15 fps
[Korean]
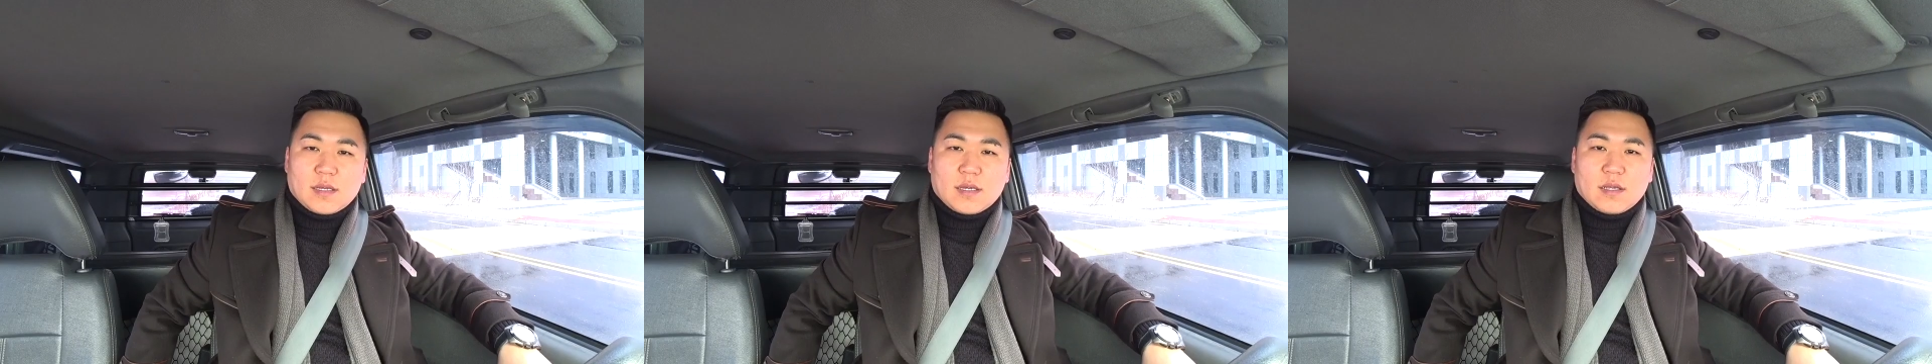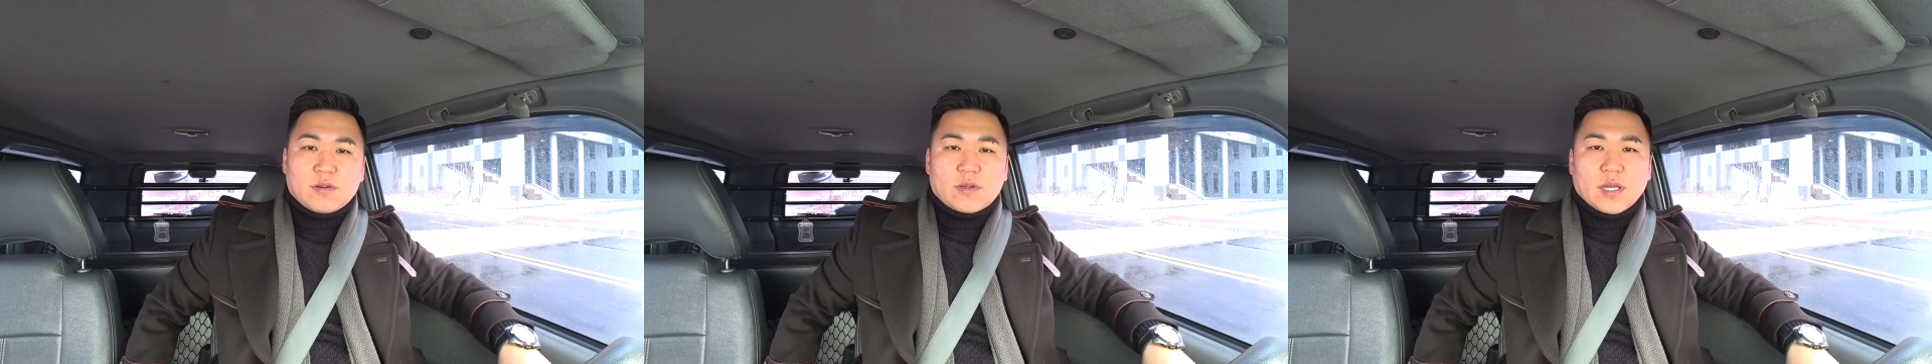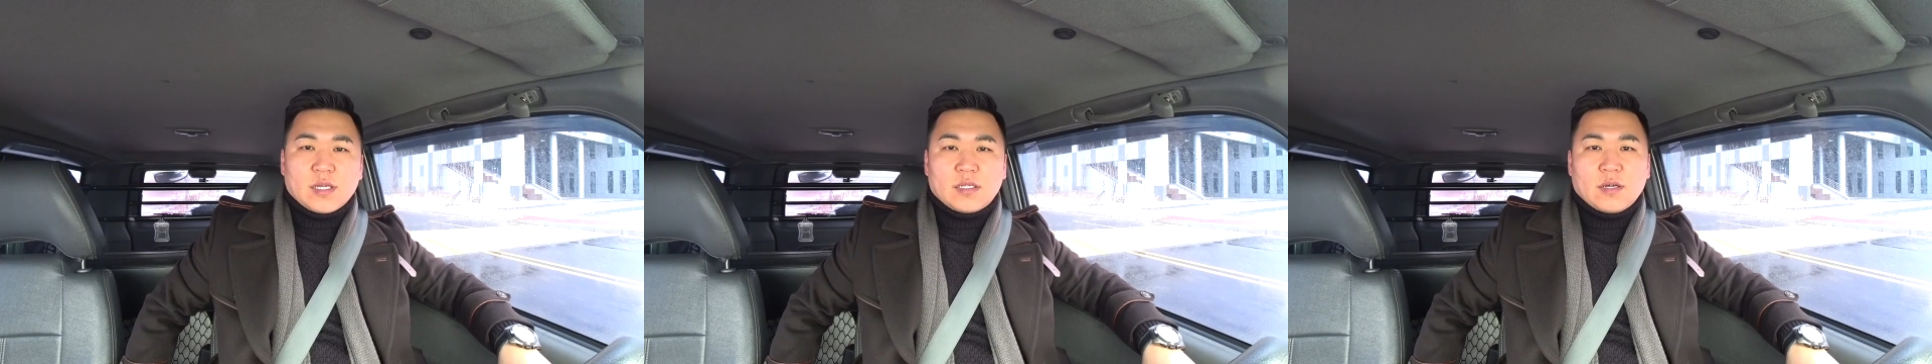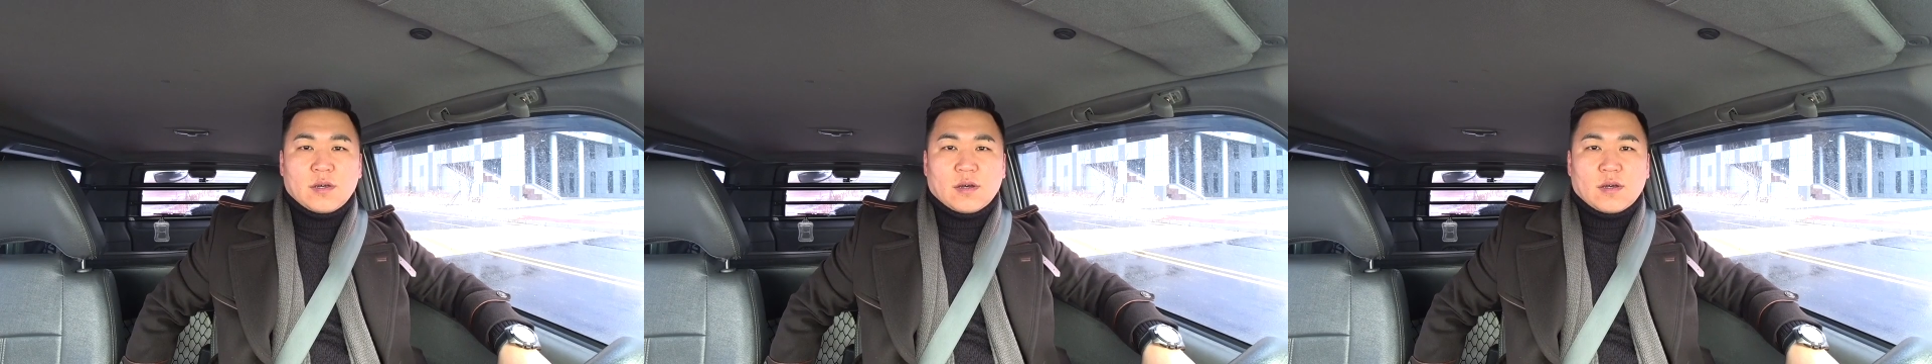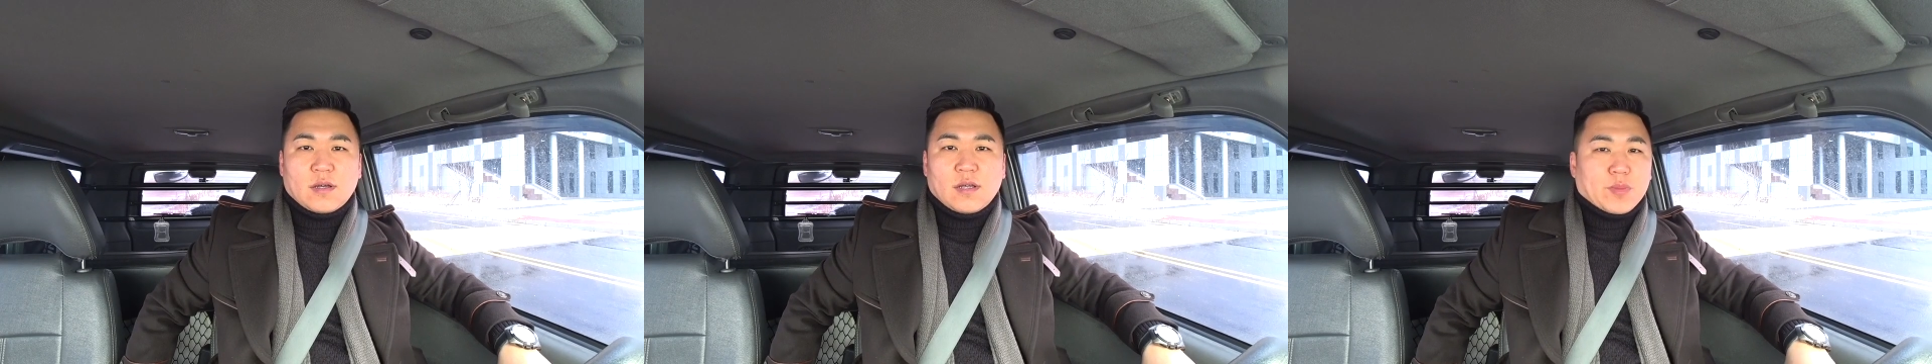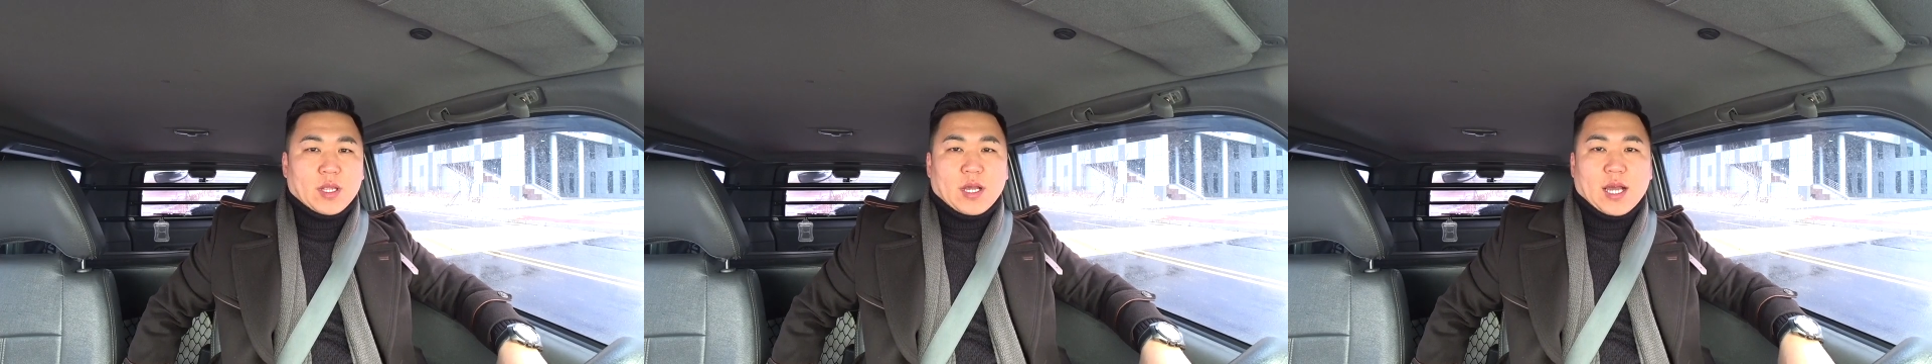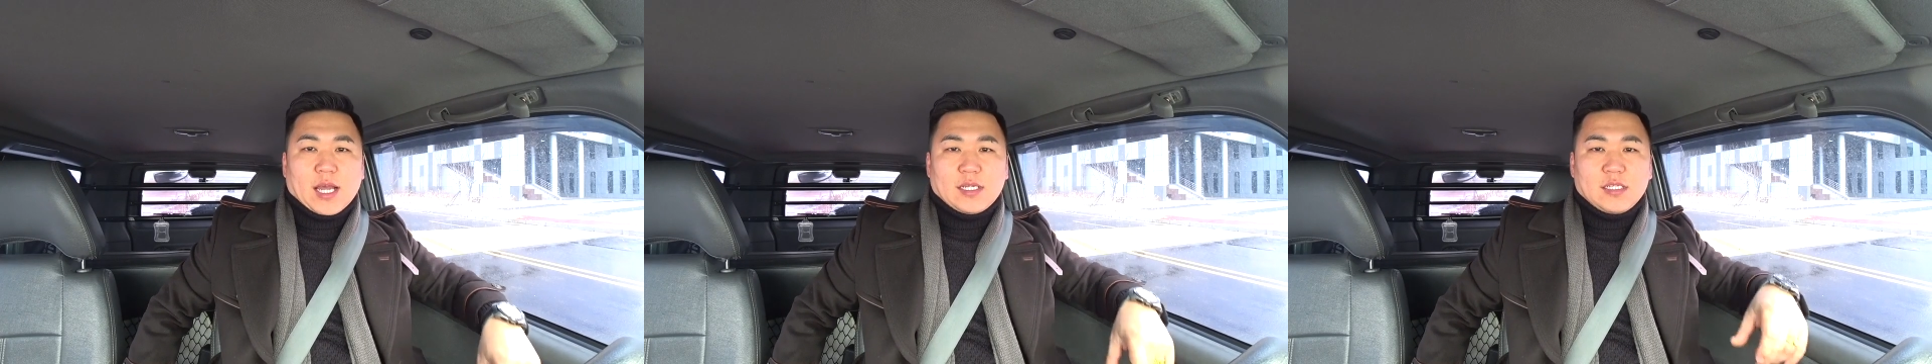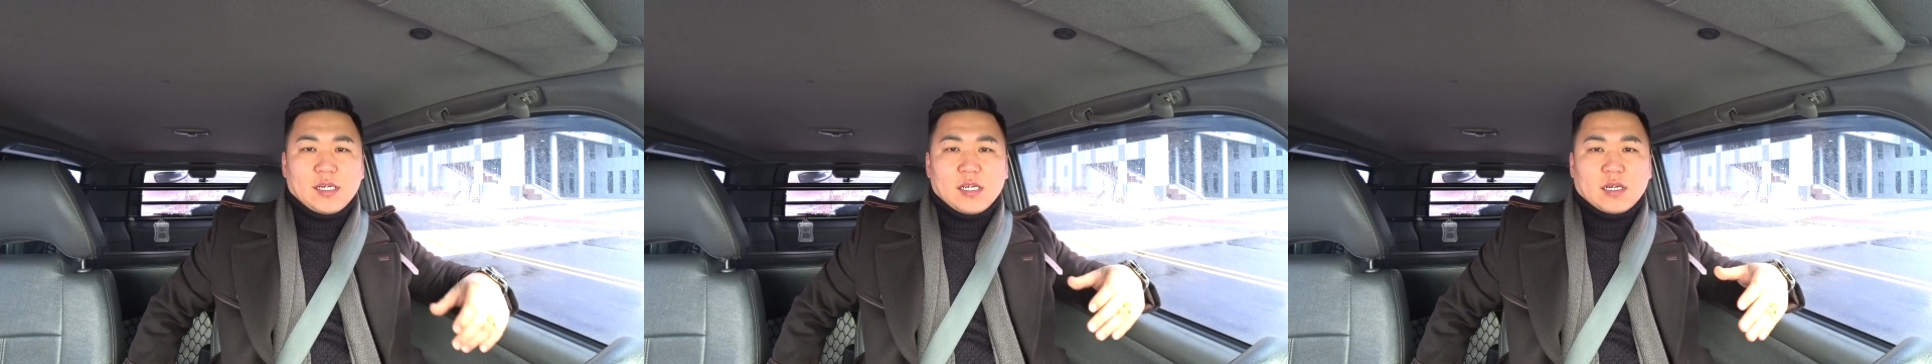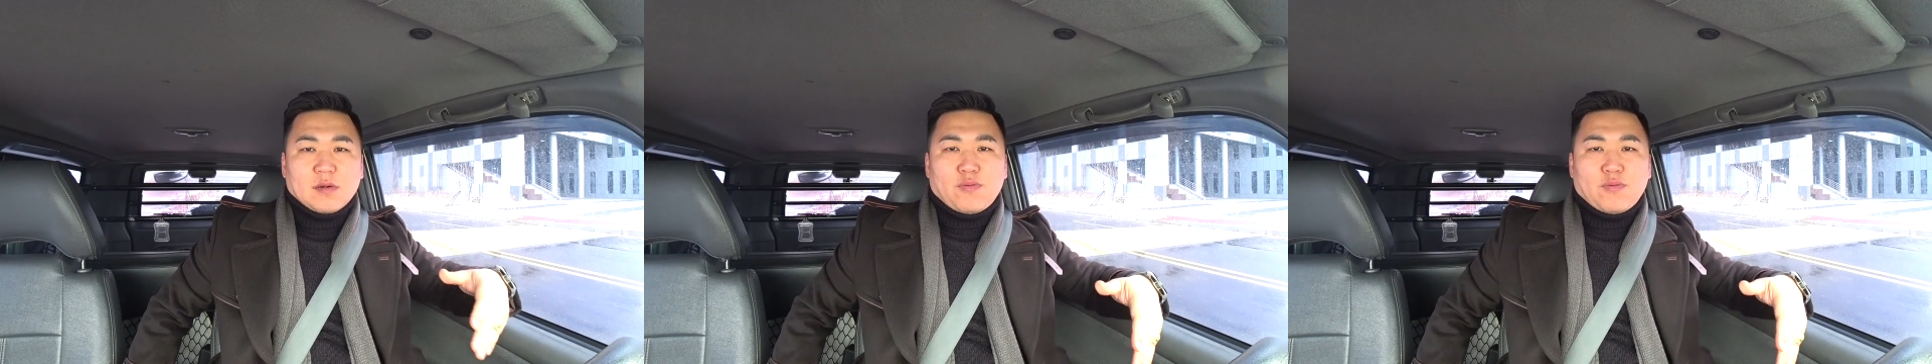이렇게 해서 아이들링을